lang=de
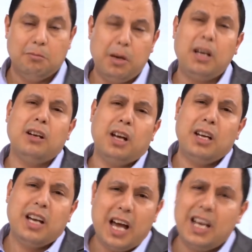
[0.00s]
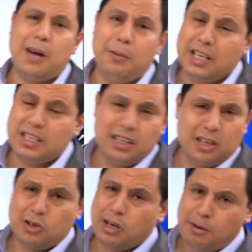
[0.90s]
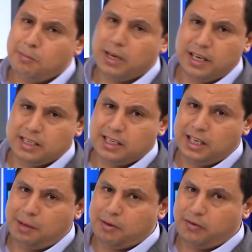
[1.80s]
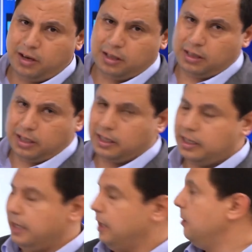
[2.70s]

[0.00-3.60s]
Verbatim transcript: Allah hat Prophet Salomon nur mit diesem Segen bedacht, nicht